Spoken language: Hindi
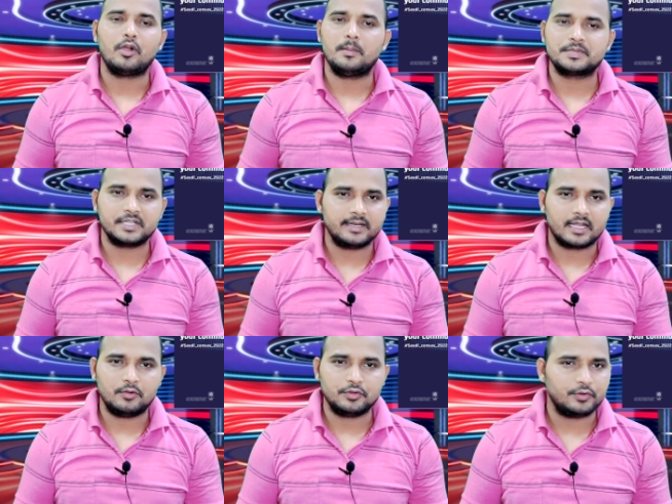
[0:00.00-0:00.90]
आपको अपशर
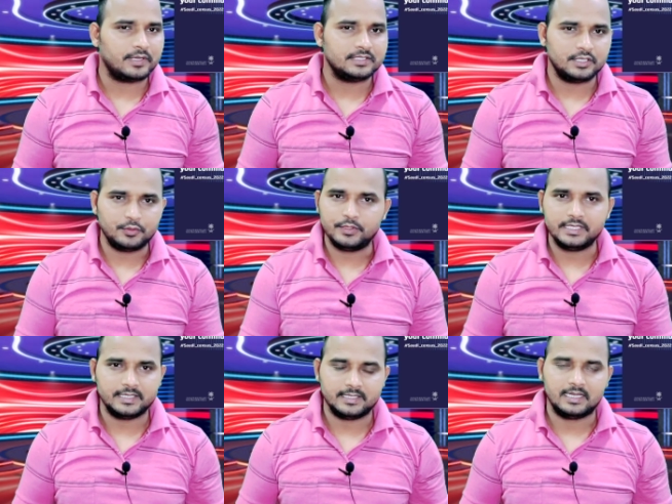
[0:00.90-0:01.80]
अकाउंट होना
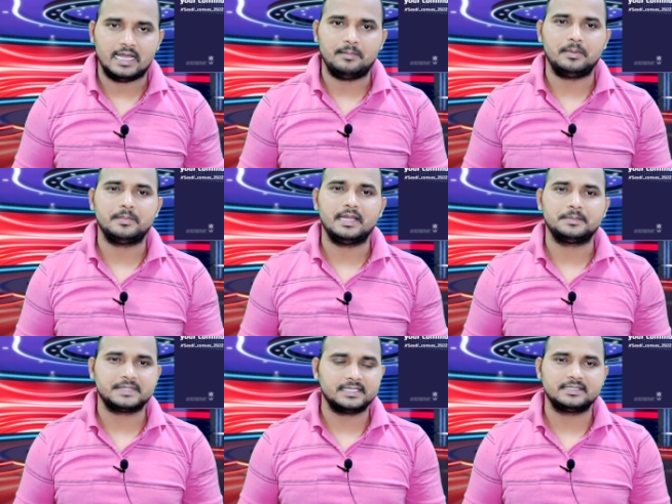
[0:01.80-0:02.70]
ज़रूरी है आप
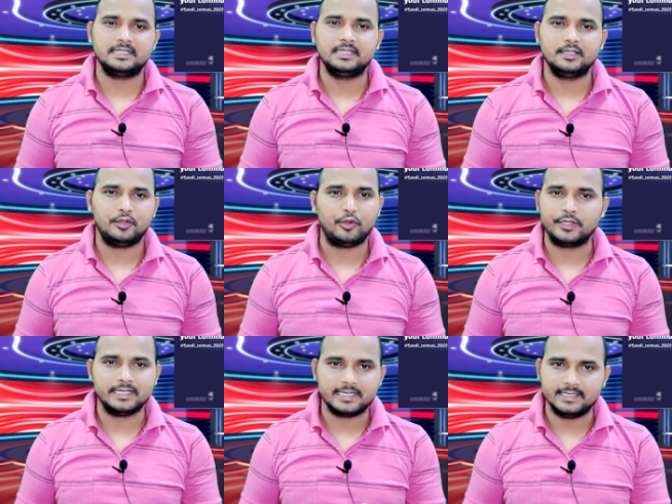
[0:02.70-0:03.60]
अपना अपशर से
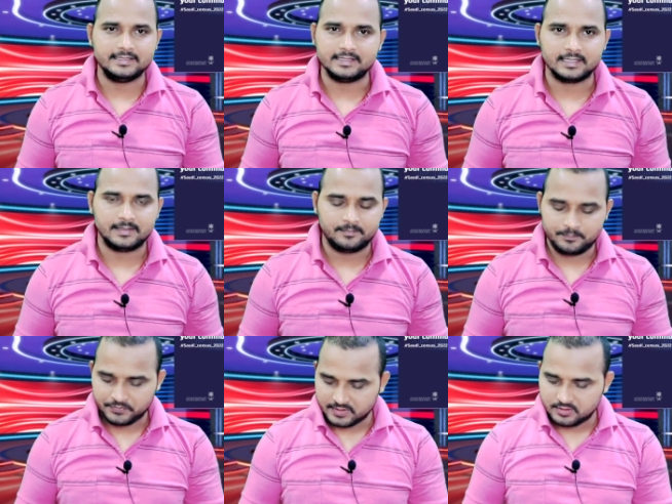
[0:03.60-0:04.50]
लॉगिन कर लीजिएगा
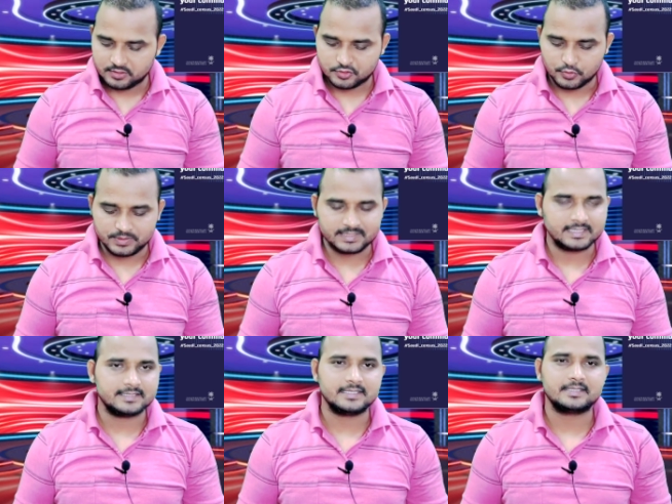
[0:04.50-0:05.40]
सऊदी
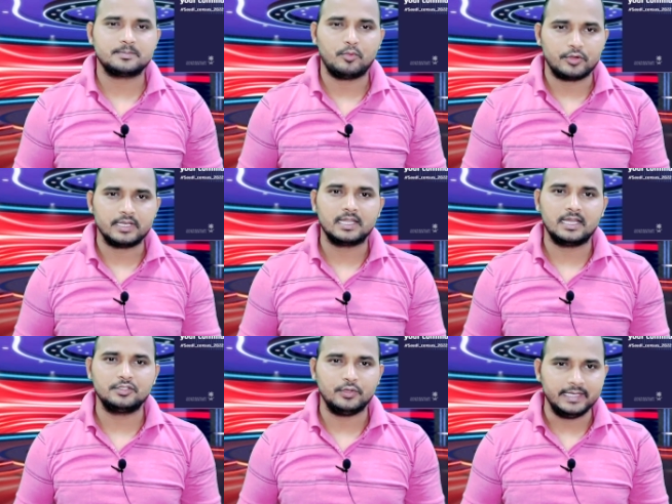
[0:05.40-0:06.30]
सेंसेस पोर्टल
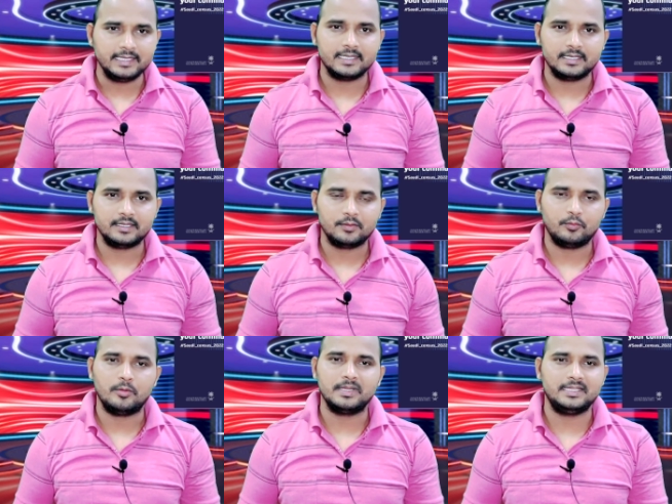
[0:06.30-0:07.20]
का जो लिंक है
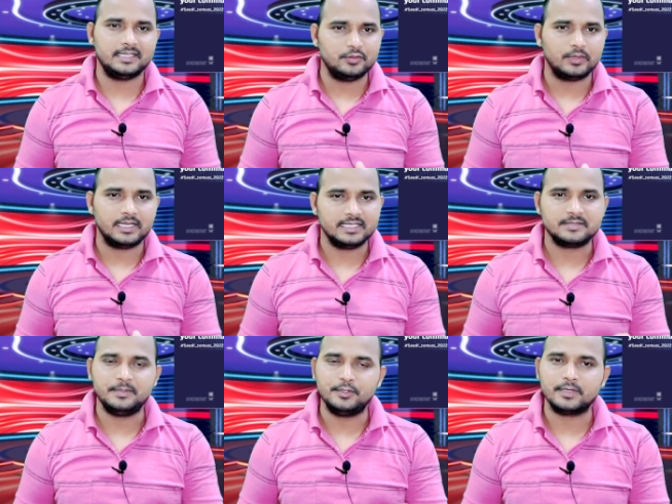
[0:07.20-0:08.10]
वो मैं दे दूंगा
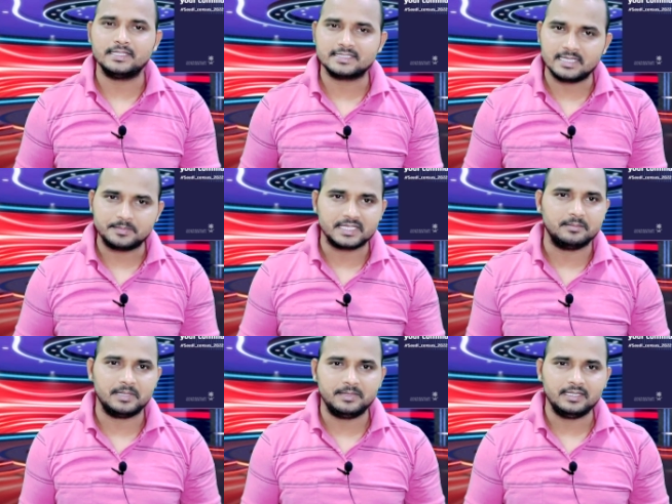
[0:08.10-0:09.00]
इस वीडियो के
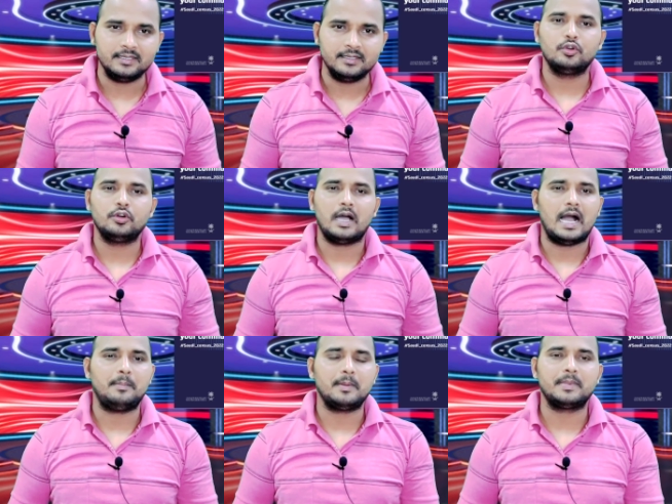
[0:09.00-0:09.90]
डिस्क्रिप्शन में भी तो
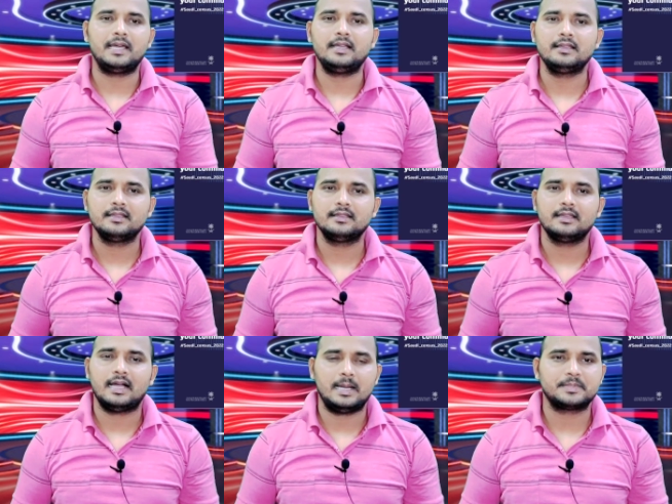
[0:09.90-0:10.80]
आप अपना
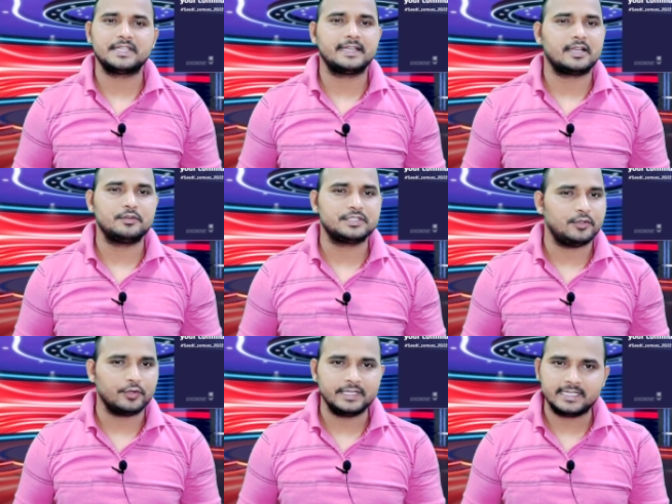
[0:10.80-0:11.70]
अपशर अकाउंट
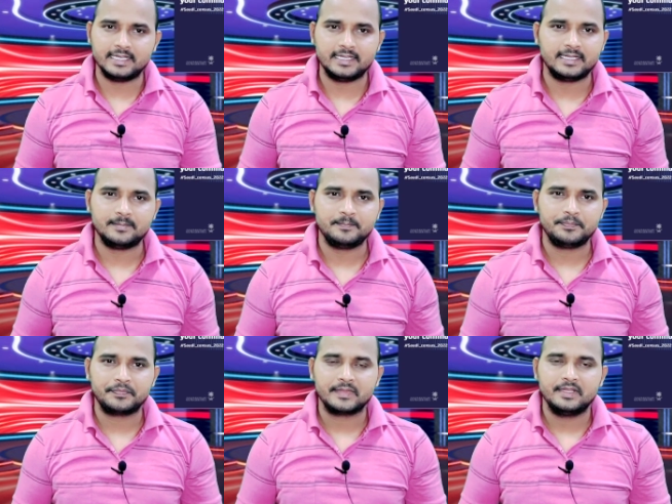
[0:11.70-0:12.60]
से लॉगिन कर लेना
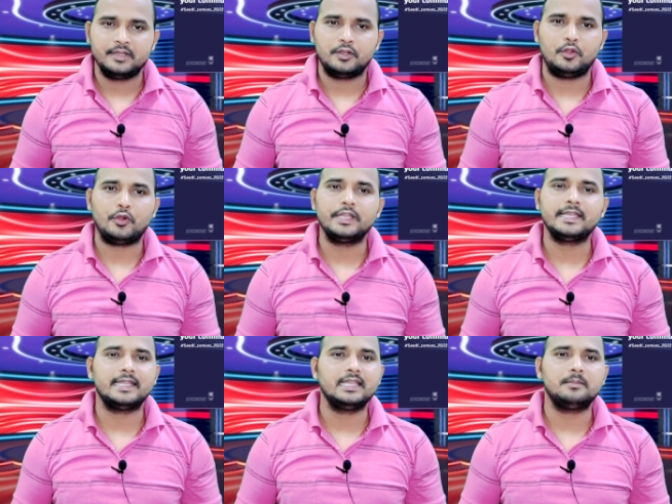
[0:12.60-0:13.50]

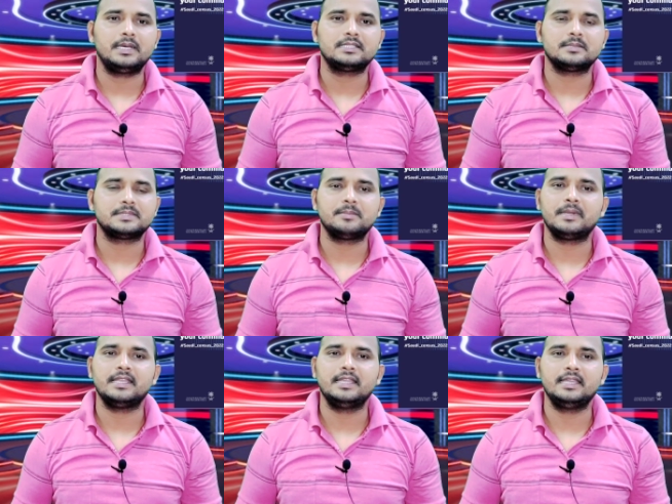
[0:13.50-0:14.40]
लॉगिन करने के बाद सबसे
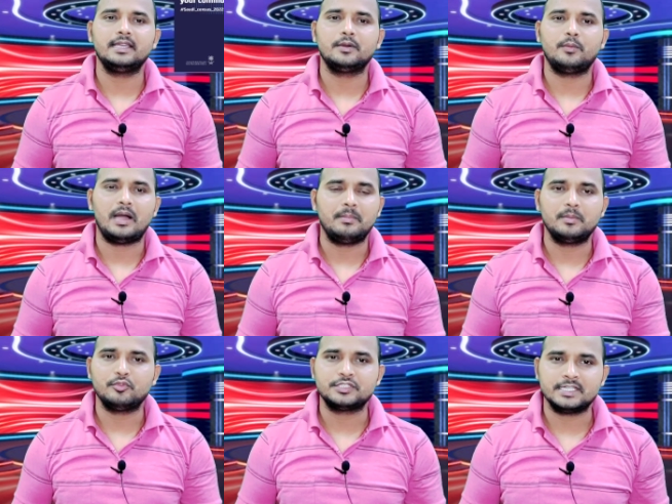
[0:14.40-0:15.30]
पहले वहाँ पे